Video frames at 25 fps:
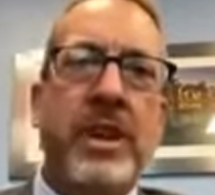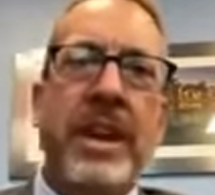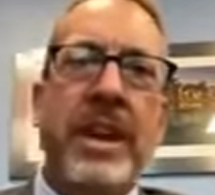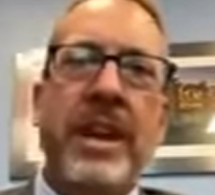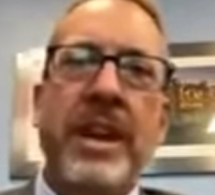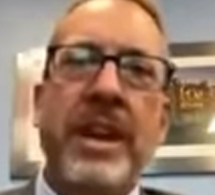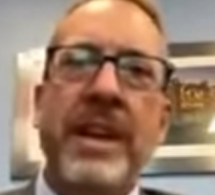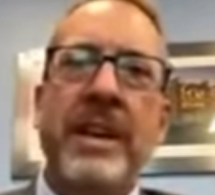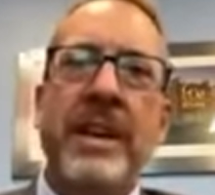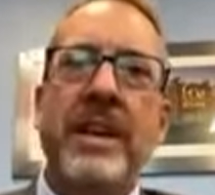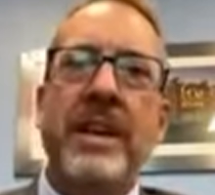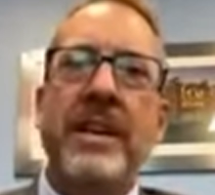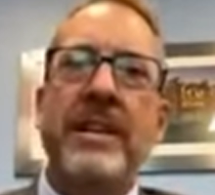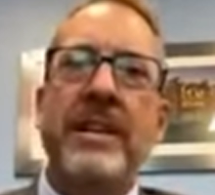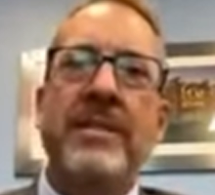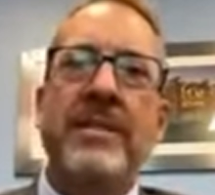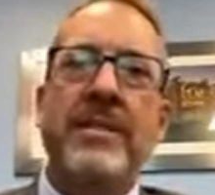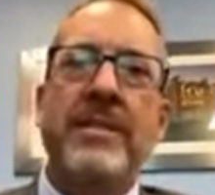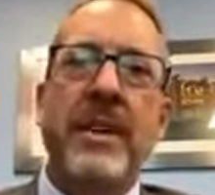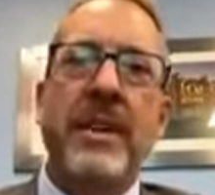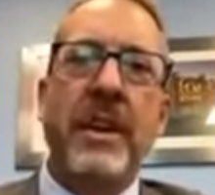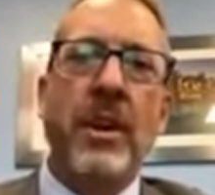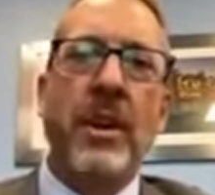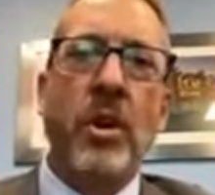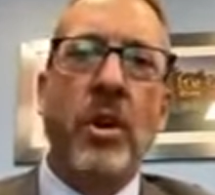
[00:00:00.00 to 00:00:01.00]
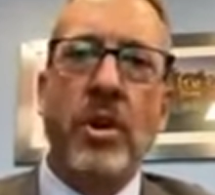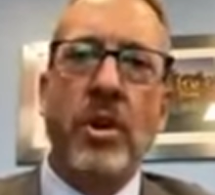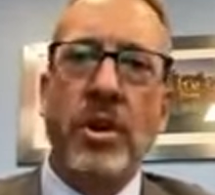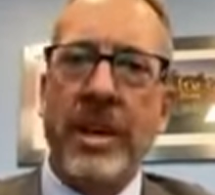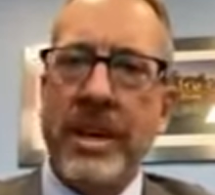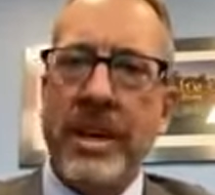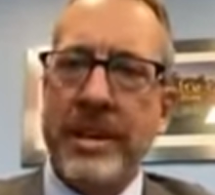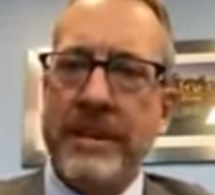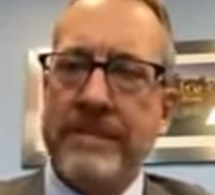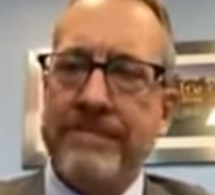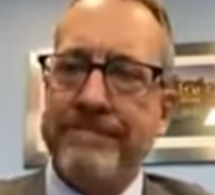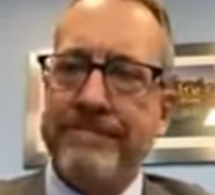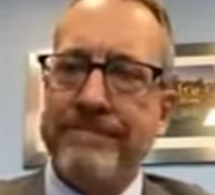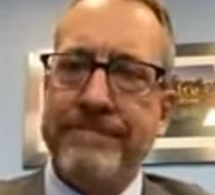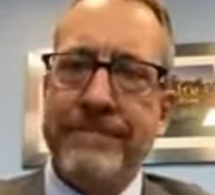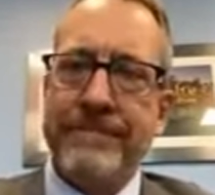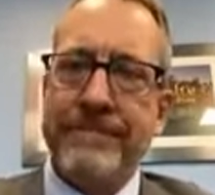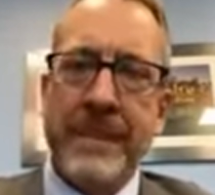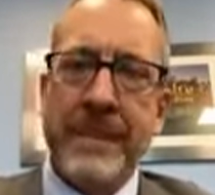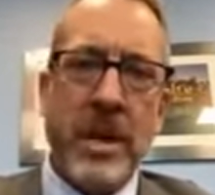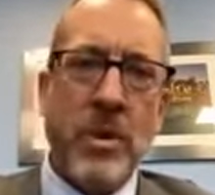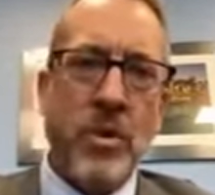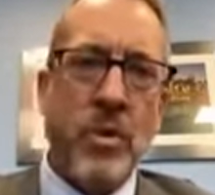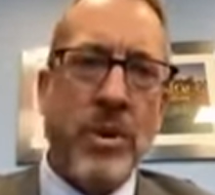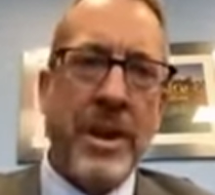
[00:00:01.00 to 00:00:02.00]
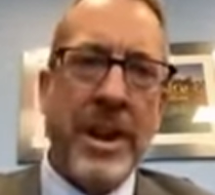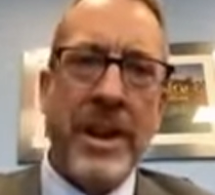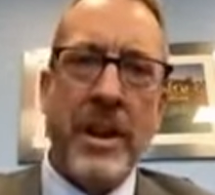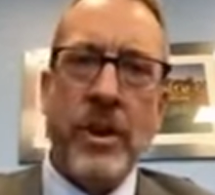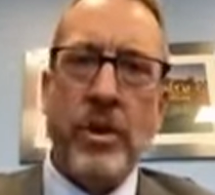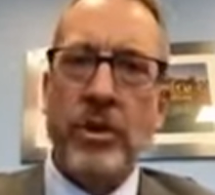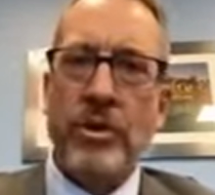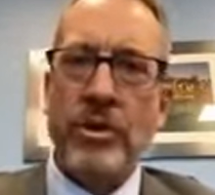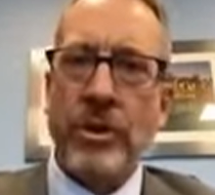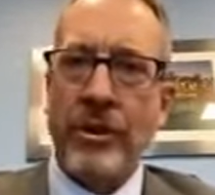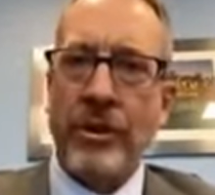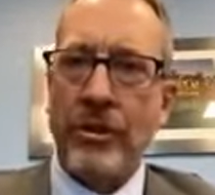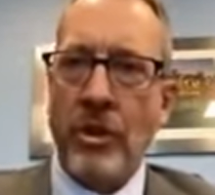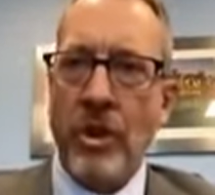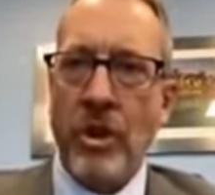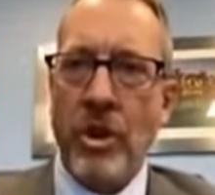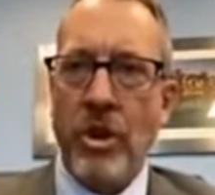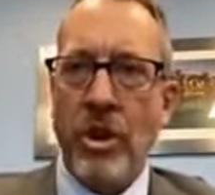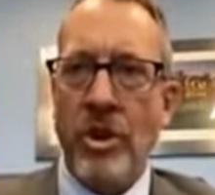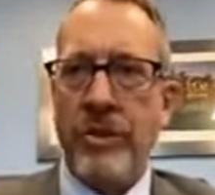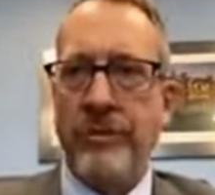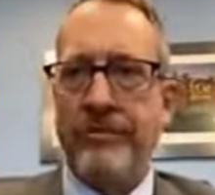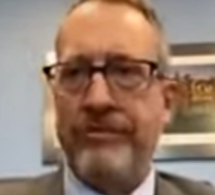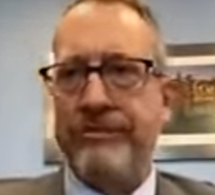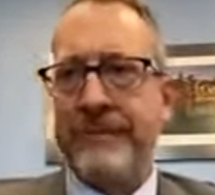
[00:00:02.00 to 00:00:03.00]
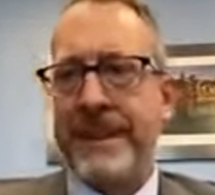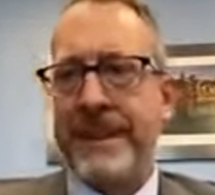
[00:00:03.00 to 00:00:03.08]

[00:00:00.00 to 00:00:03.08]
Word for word: que si logran una negociación